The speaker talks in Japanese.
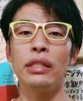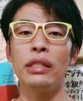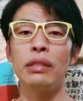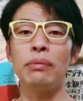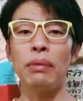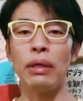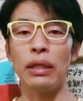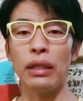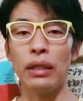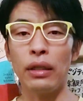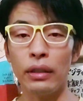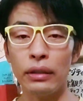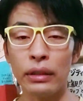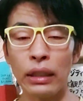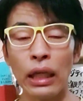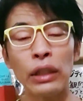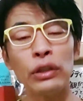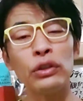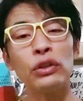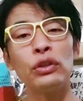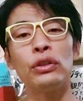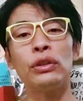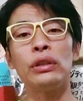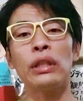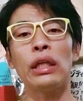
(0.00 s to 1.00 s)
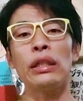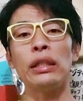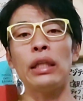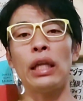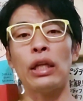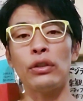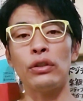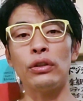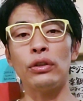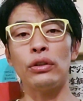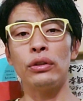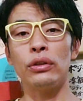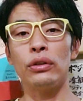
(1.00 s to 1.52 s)
今30歳に
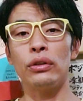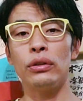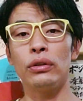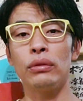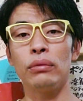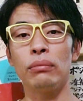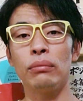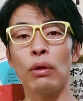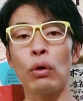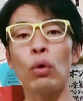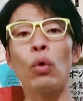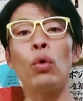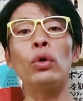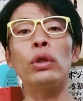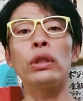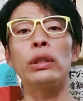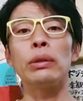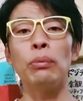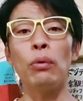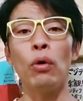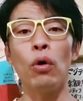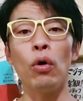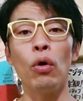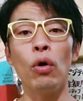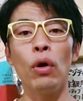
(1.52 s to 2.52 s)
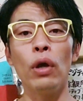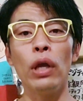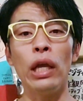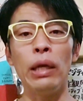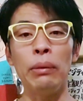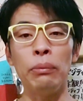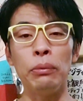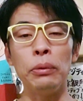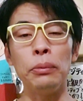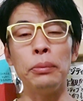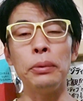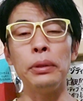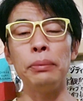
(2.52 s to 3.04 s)
なる、まあ、今季も
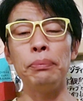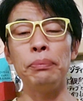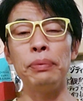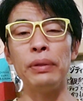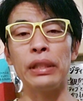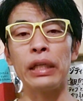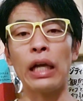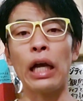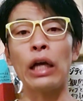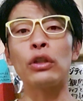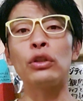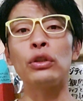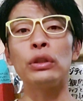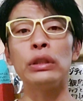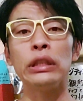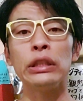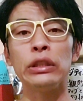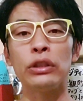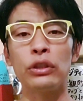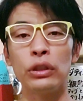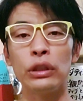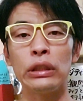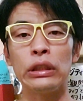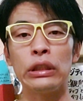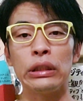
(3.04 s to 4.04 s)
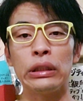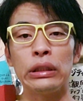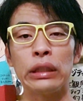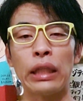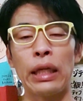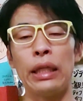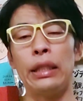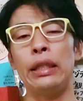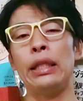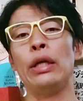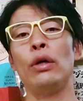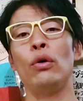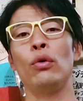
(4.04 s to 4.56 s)
MVP 確実視さ
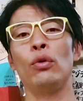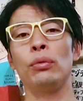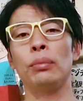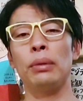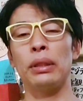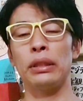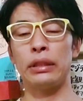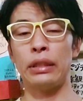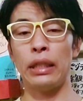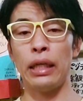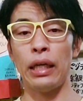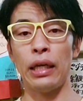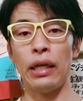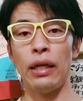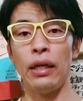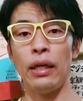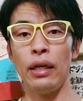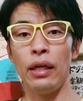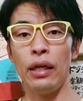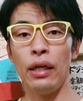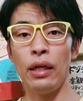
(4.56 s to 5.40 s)
れておりまして